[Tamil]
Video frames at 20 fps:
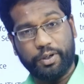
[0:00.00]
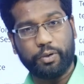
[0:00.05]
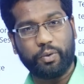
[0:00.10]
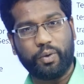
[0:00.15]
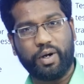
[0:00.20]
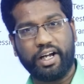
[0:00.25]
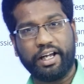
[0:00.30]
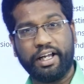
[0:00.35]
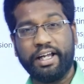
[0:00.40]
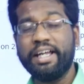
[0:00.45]

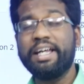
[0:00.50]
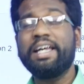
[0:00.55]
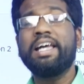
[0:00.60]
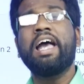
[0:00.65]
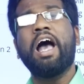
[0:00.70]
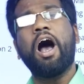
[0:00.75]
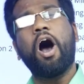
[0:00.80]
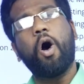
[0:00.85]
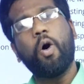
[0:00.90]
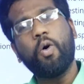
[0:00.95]
பண்ணுவாங்க
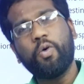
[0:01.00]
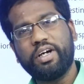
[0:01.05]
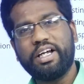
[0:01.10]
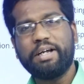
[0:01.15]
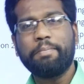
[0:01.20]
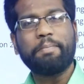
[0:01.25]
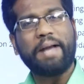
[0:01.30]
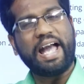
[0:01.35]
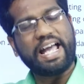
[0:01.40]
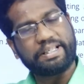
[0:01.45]

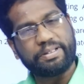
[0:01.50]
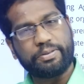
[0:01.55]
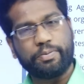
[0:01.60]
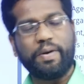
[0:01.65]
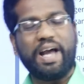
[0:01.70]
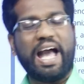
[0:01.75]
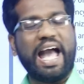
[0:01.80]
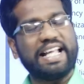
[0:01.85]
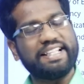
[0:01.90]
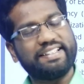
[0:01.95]
அவங்க
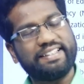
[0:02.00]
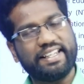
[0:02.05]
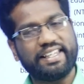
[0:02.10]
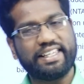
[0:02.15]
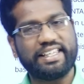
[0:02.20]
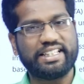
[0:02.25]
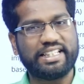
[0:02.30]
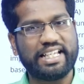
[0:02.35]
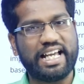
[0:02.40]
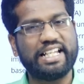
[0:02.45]
மேக்ஸிமம் ஆன்சர்
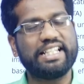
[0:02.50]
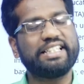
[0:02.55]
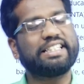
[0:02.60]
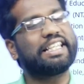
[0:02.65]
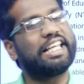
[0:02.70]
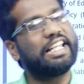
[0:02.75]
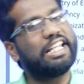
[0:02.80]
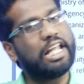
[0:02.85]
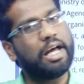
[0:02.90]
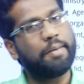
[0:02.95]
கி சேலஞ்ச்
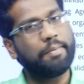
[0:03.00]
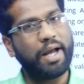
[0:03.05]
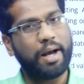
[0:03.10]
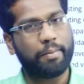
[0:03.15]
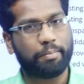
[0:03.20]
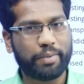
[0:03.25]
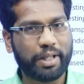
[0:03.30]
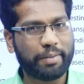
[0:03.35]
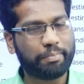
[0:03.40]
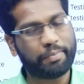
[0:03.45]
எல்லாமே
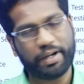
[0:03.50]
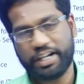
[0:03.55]
அப்ளை